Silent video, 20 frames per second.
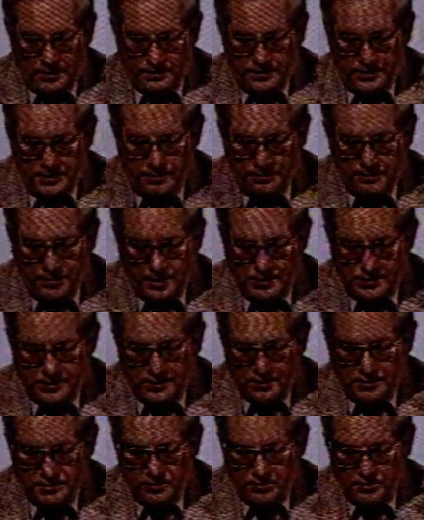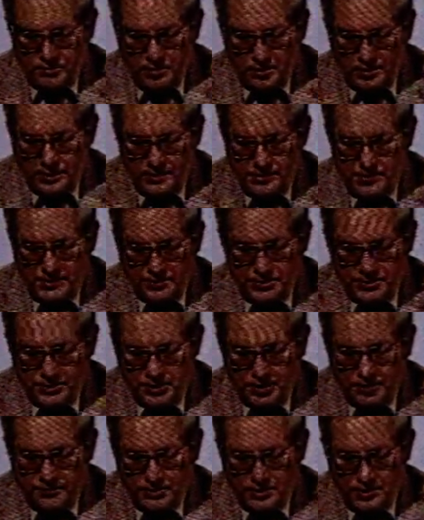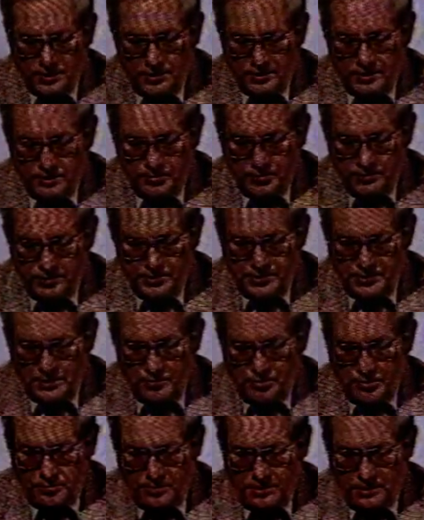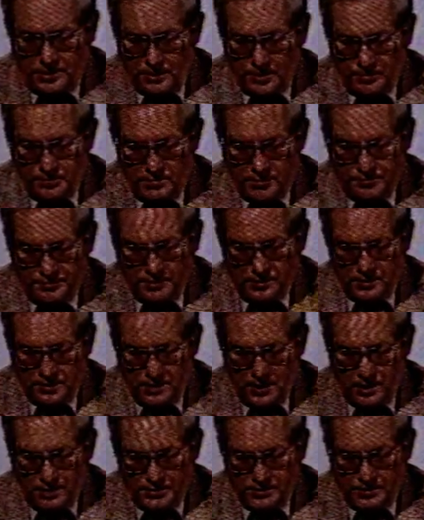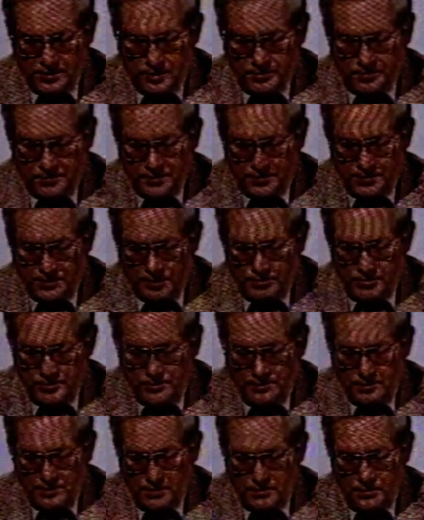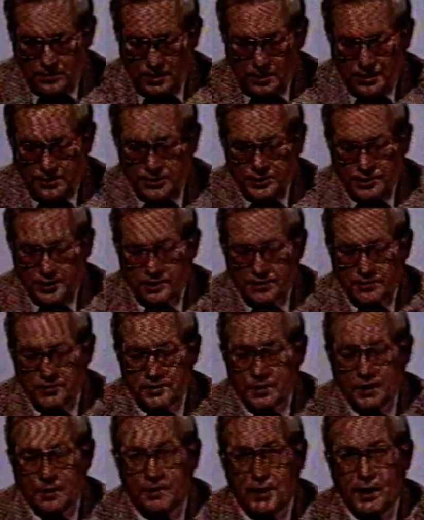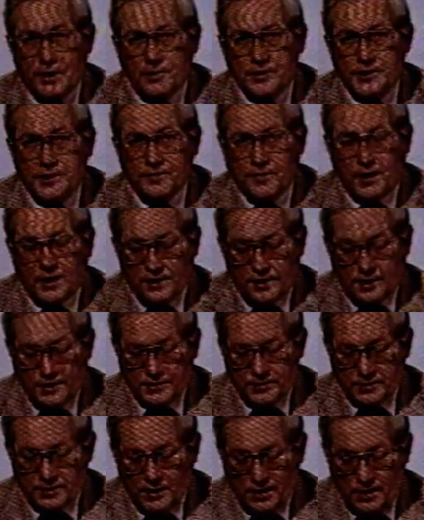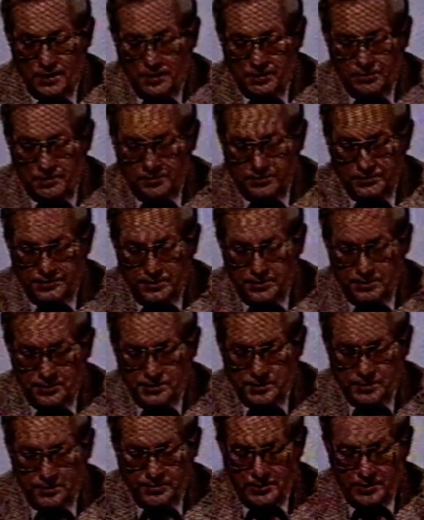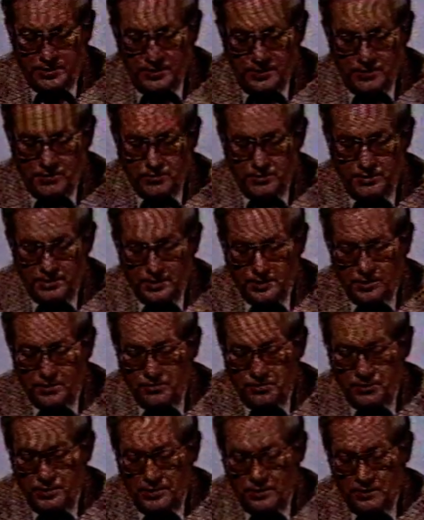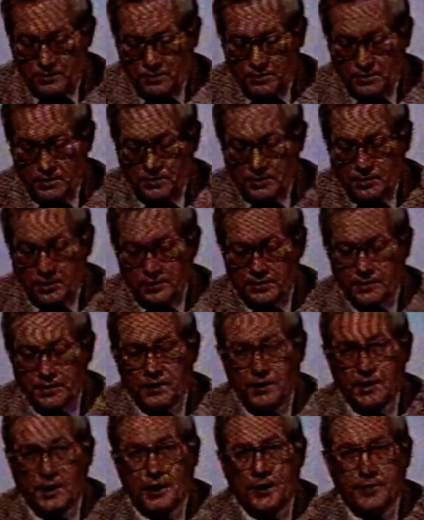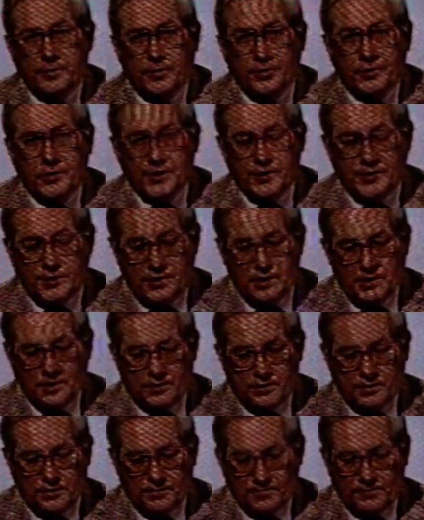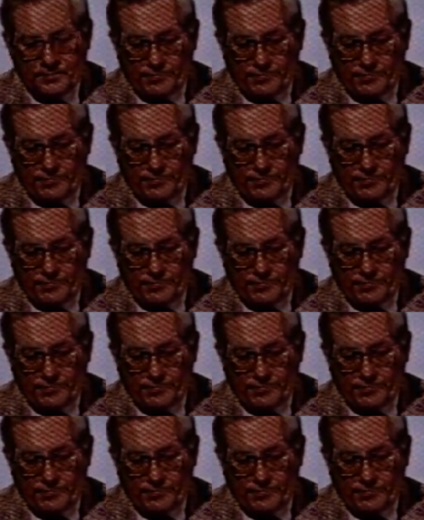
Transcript: Die im Penn-Zentrum organisierten Schriftsteller der Bundesrepublik haben auf ihrer Jahreshauptversammlung gegen die Einschränkung der Meinungsfreiheit und die Disziplinierung ihrer Kollegen in der DDR protestiert.